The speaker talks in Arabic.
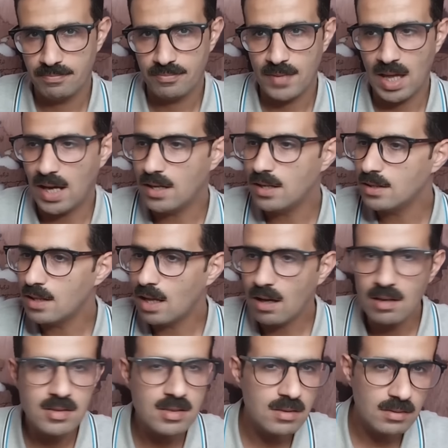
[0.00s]
مع إن
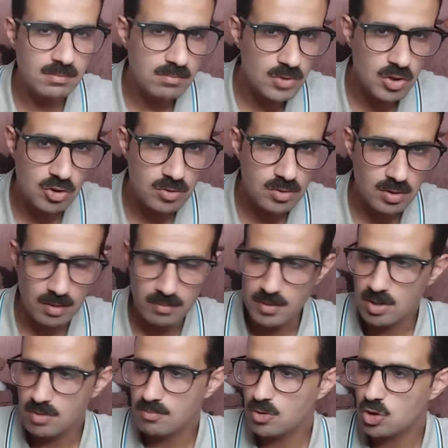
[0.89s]
ده أصلا مش
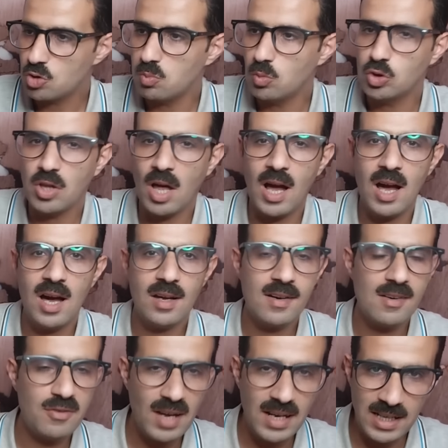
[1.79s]
مش
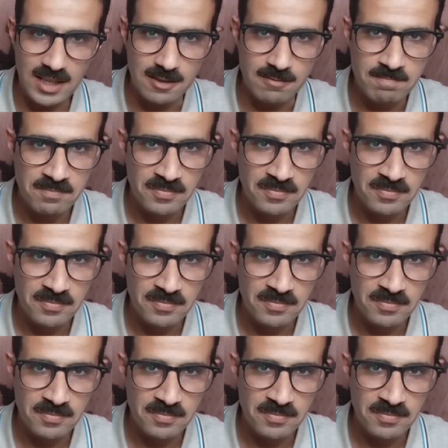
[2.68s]
متعارف عليه